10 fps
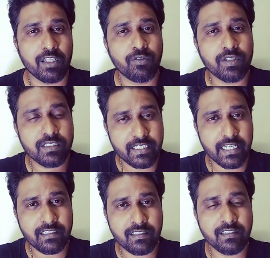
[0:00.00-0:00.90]
அதோட
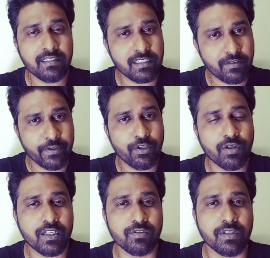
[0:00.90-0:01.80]
சேர்த்து இந்த
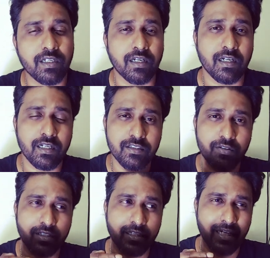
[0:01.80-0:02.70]
வீடியோ நான் சொன்னேனாக்கா அதோட